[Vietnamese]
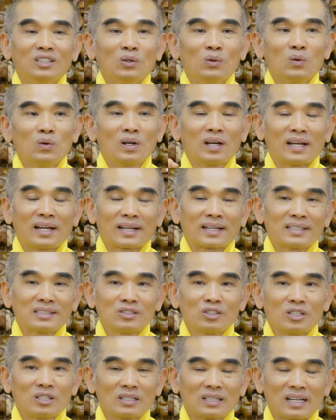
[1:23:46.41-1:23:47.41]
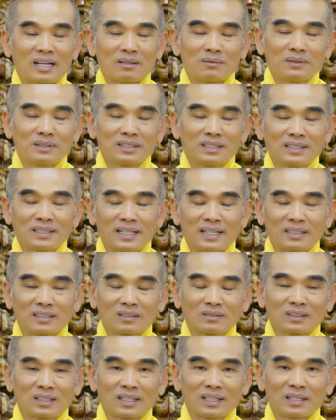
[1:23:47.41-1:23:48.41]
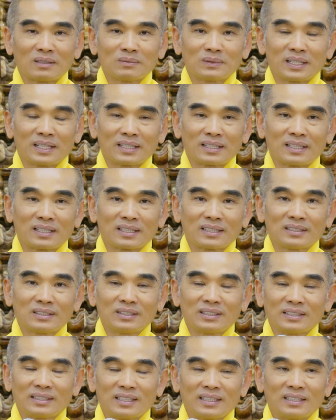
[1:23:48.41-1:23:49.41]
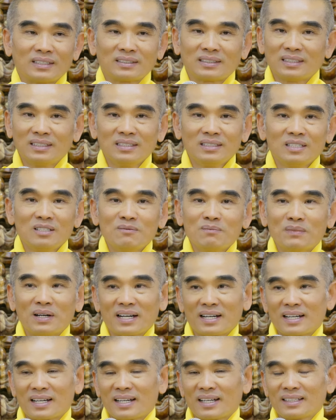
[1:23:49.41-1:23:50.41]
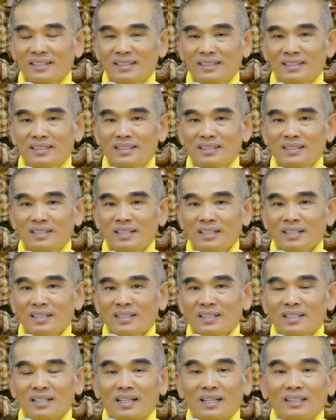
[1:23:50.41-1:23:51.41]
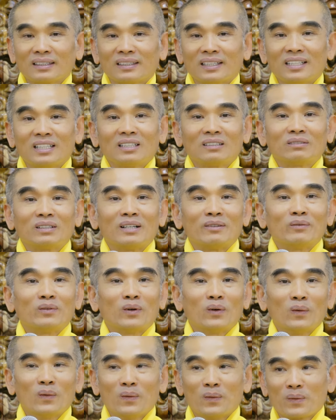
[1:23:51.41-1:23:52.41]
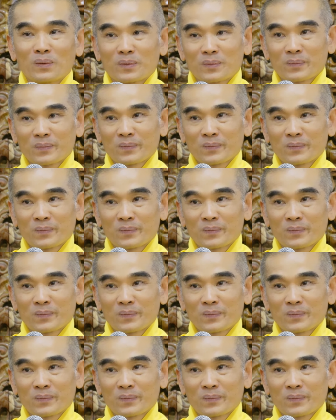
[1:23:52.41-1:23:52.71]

Dù là cái chuyện làm ở thế gian chúng ta cảm giác là cái chuyện này nó sẽ dính mắc hay cái gì đó, là cái thấy của phàm phu.